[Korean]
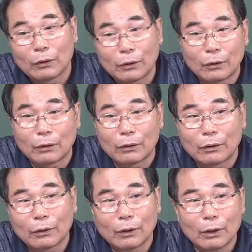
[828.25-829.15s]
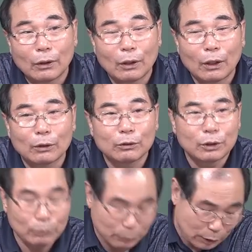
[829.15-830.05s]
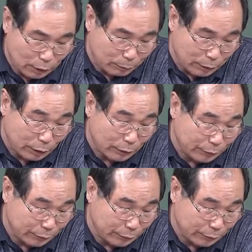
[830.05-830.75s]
어. 아주 쉽다 이말이에